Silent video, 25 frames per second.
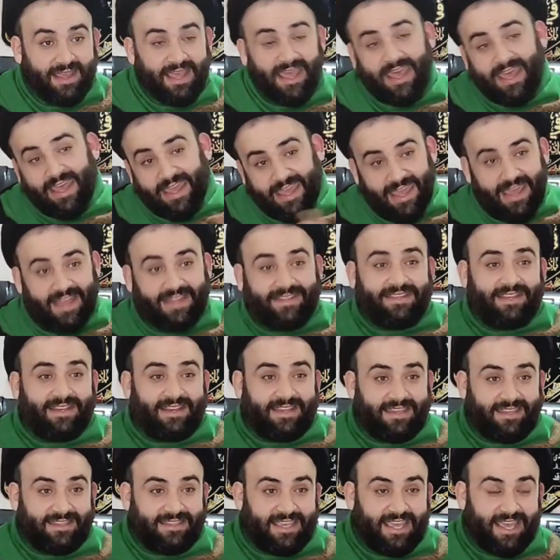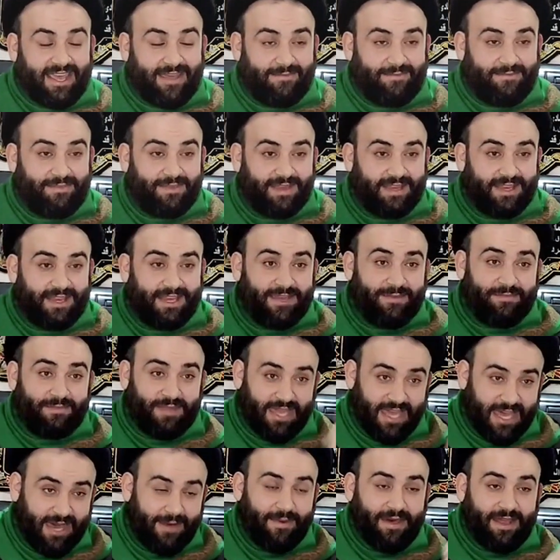آيات الكتاب
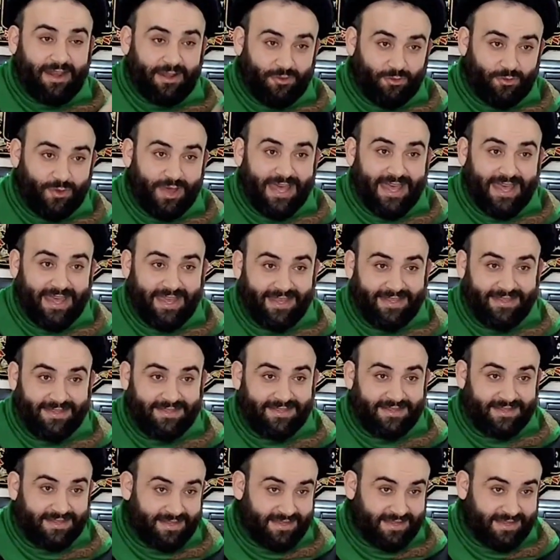بخبر واحد